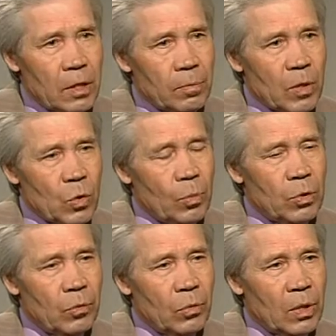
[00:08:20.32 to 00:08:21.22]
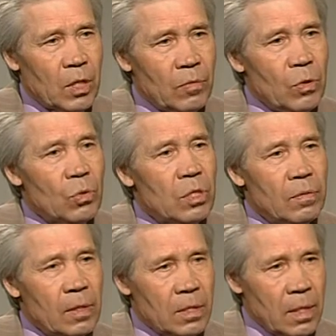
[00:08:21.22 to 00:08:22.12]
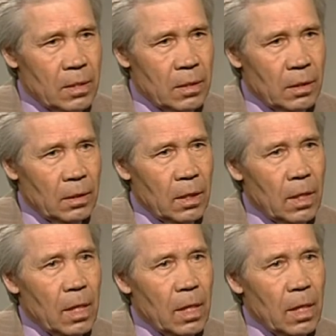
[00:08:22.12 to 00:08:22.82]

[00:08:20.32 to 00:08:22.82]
способствуют развитию цивилизации,